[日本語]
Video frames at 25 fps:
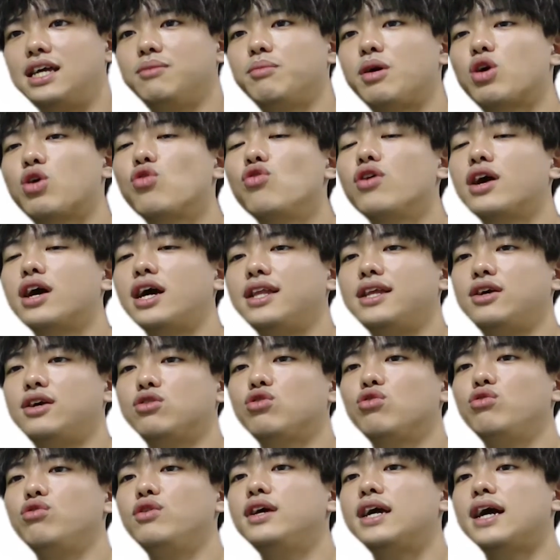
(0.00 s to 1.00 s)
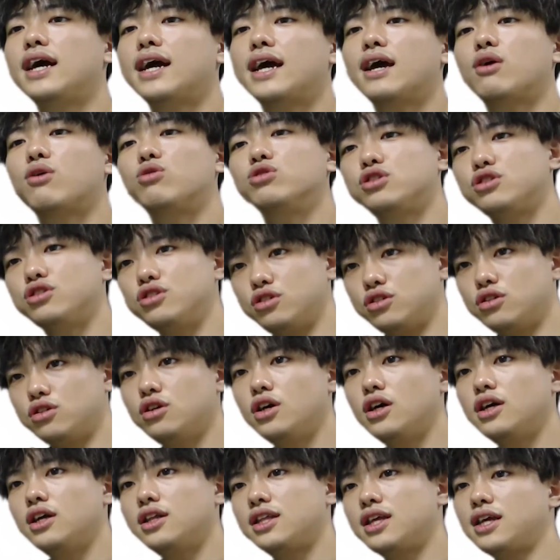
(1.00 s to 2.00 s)
まあ、今回で言うと売上個数って
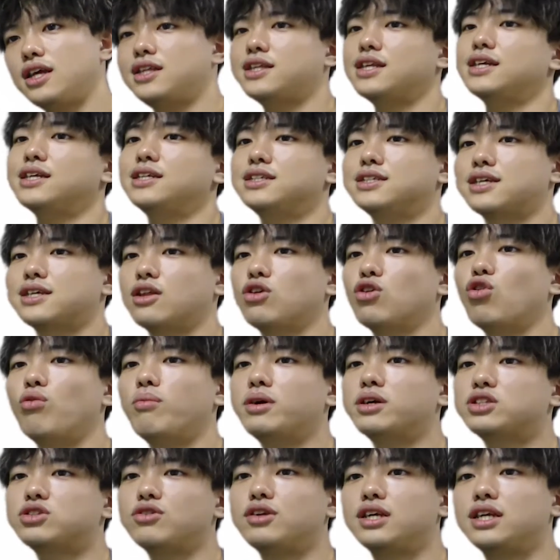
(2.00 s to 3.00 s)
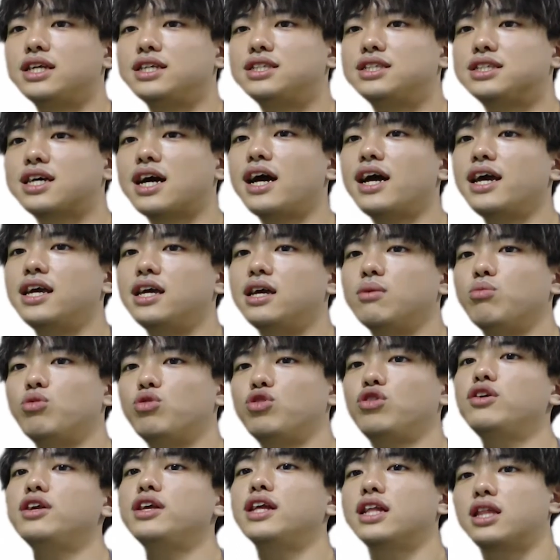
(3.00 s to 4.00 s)
言ってたんですけど、まあ、それに近いも
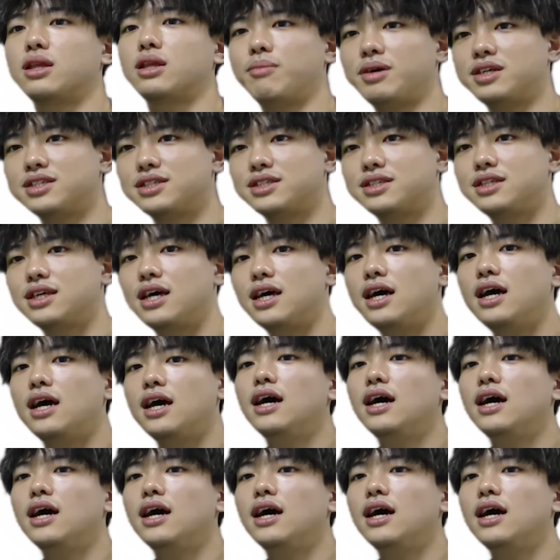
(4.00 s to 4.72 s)
のになってます。